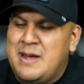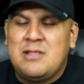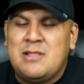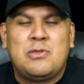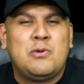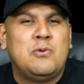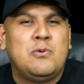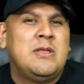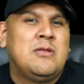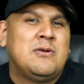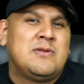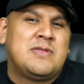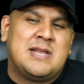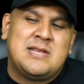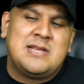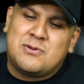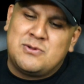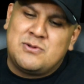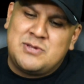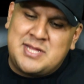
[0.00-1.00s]
Tuve dos,
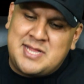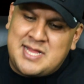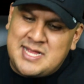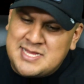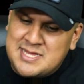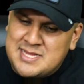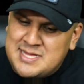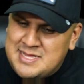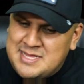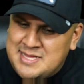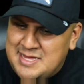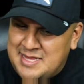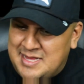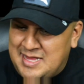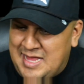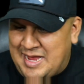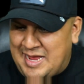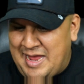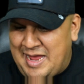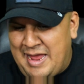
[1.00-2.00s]
tres cositas
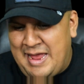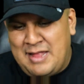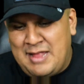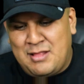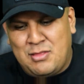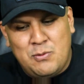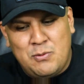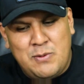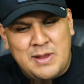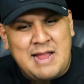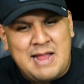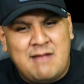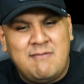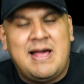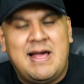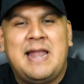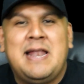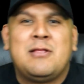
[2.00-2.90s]
de que tuve que hablar.